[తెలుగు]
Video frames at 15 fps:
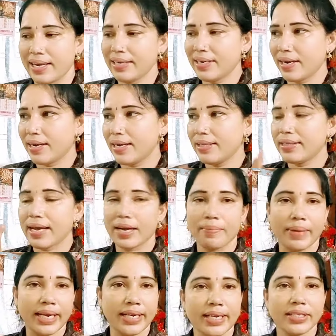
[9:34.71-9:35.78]
ఏంటంటే
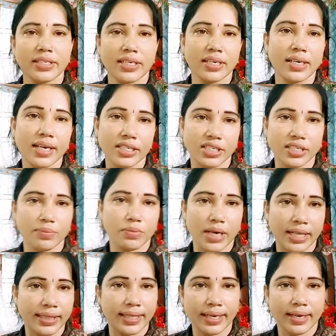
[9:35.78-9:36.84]
దాన్ని మెయింటైన్ చేయడం కష్టం
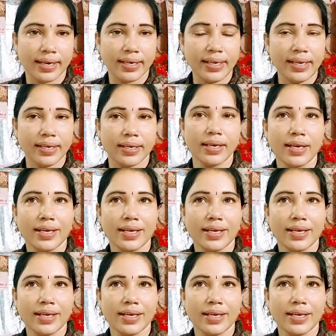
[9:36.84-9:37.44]
అంతేగాని